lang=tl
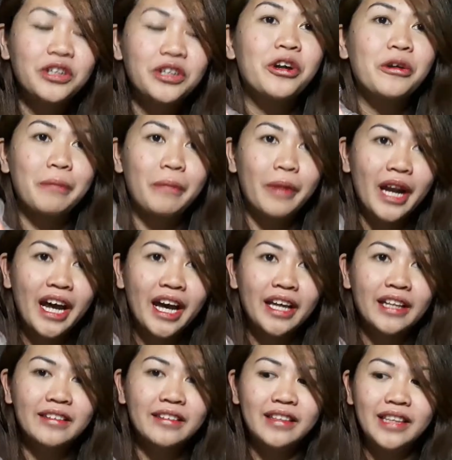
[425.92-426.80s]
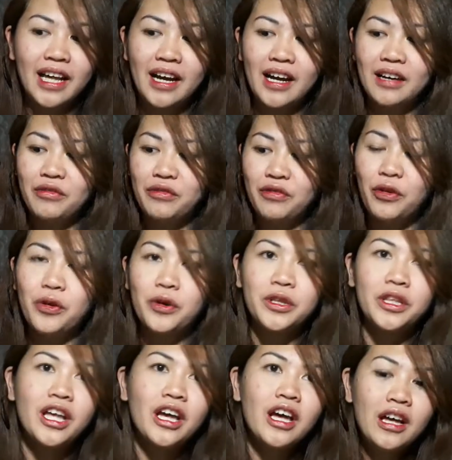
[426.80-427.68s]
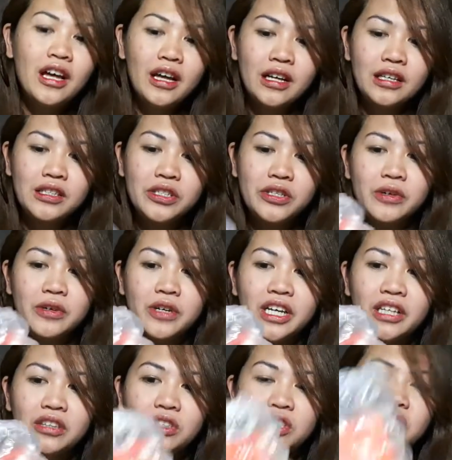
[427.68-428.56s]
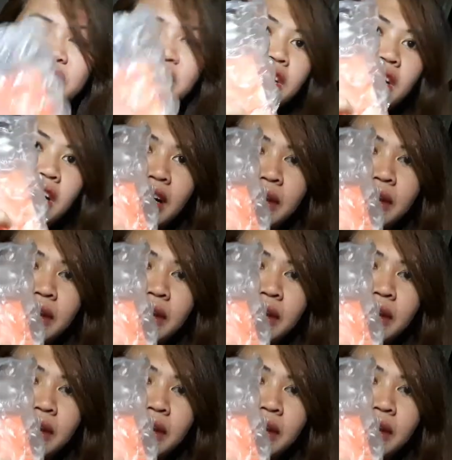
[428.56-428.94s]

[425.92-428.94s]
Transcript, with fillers: pangalan or brand ng phone. So,